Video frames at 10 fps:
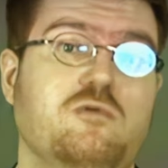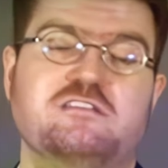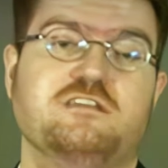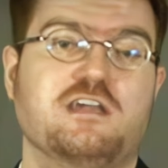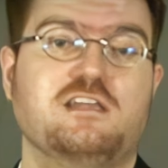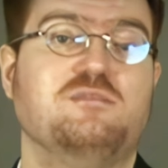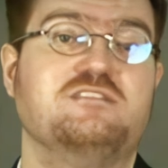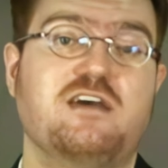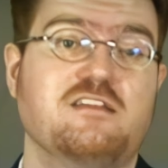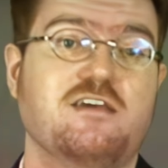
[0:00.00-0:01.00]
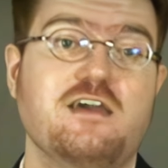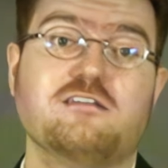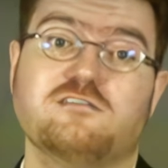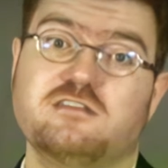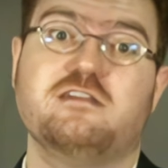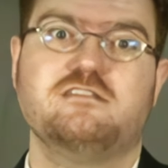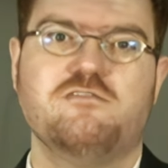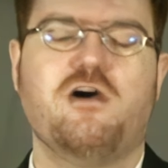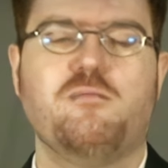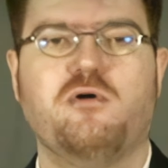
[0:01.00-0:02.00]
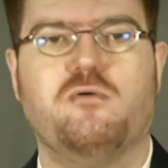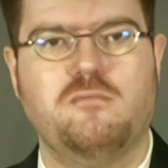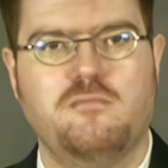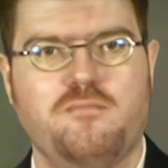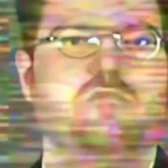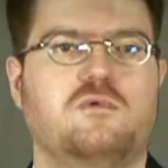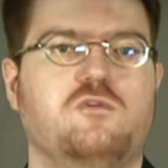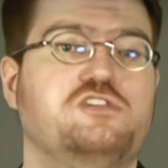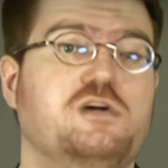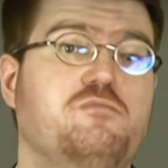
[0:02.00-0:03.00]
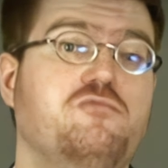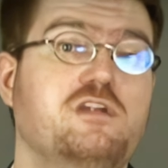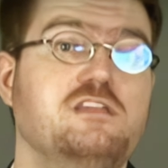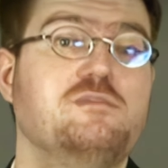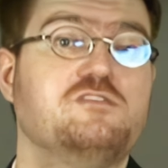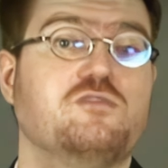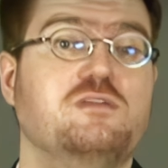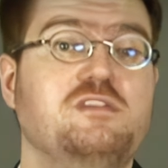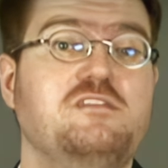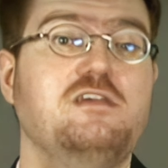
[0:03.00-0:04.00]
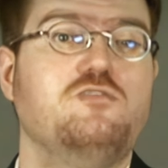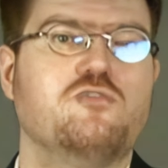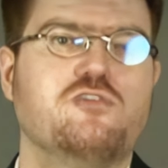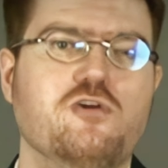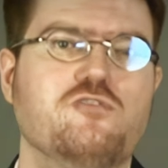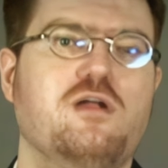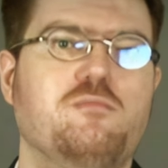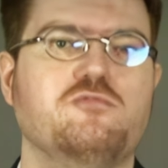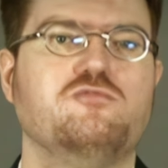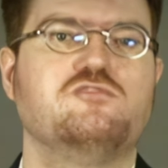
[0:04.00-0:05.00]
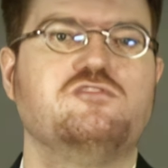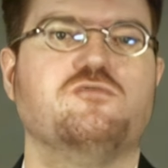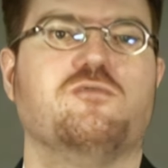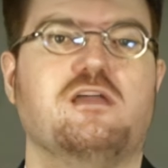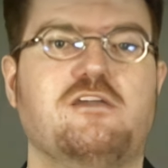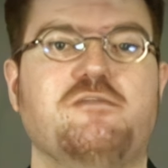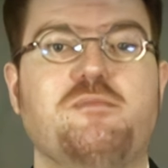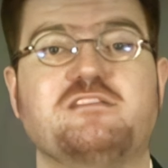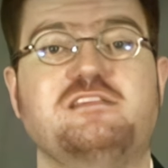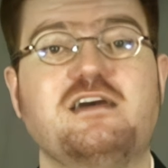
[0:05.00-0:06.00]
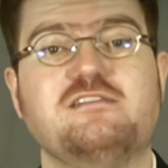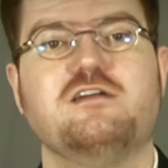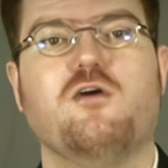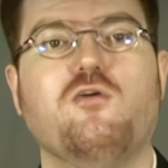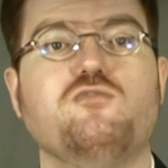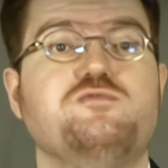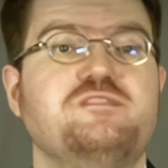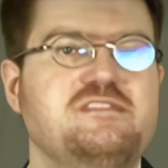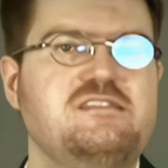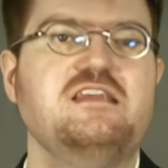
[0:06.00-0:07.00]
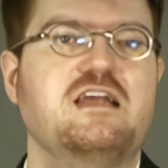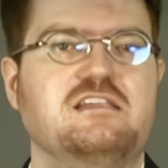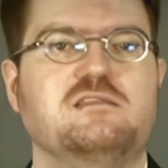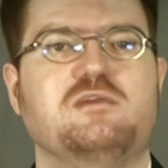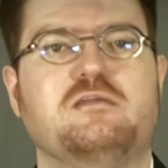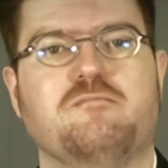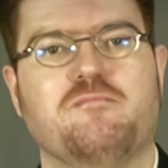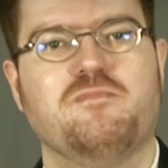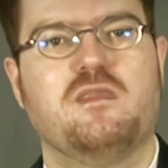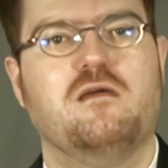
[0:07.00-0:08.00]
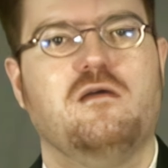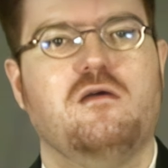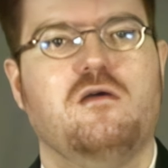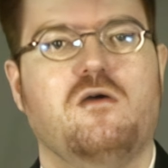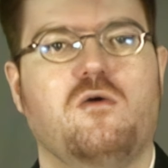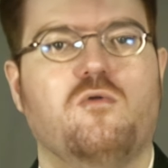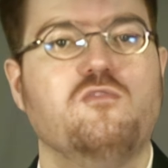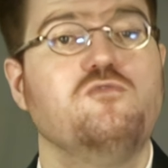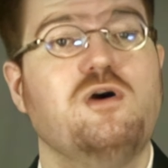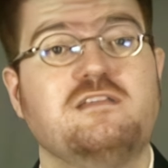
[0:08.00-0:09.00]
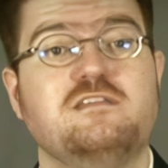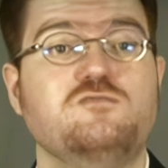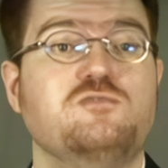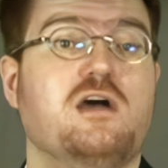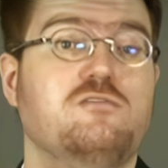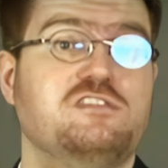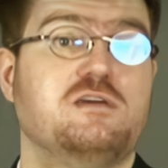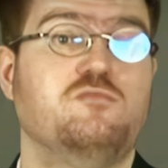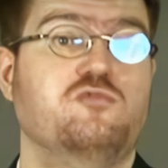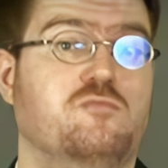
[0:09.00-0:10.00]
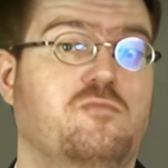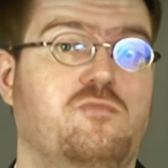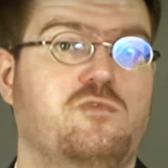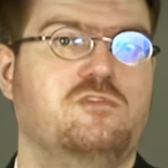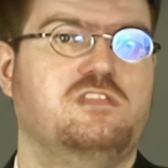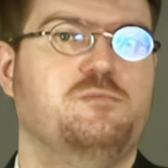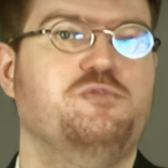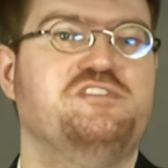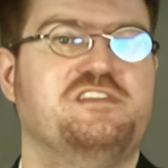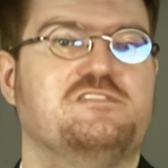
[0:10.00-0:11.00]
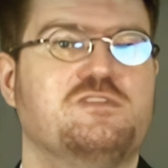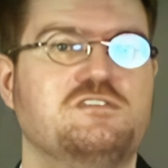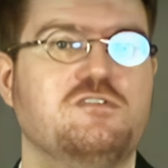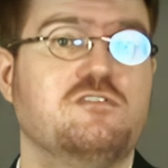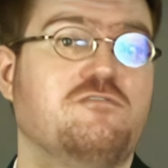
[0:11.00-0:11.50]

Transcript: ou la série animée Star Trek, c'est assez frappant. Au Japon, l'animation limitée est au cœur de la production et fait partie intégrante du style animé. On le doit à Tezuka Osamu. Au début des années 60,